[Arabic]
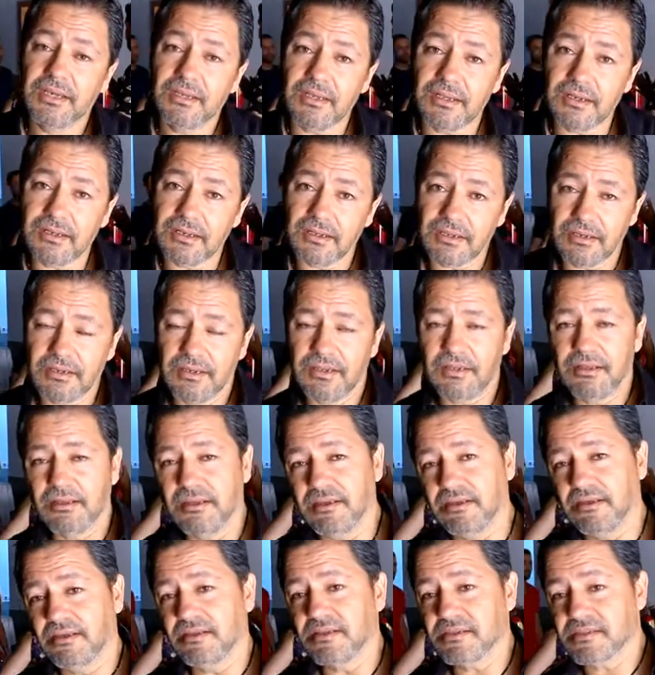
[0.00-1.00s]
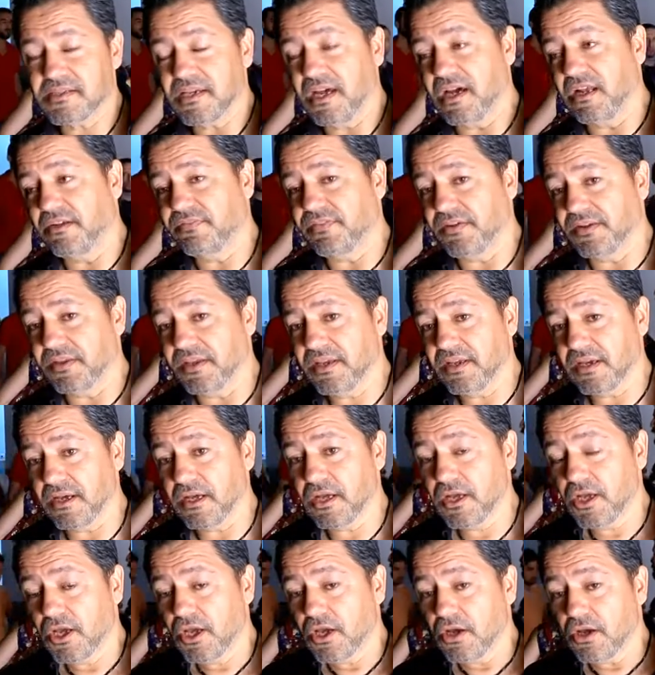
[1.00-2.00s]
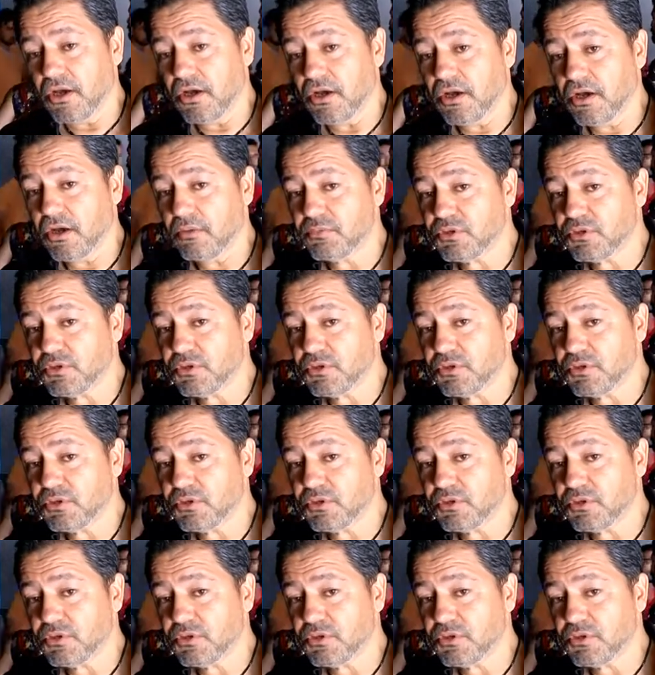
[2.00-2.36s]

الساحه الفنيه آه،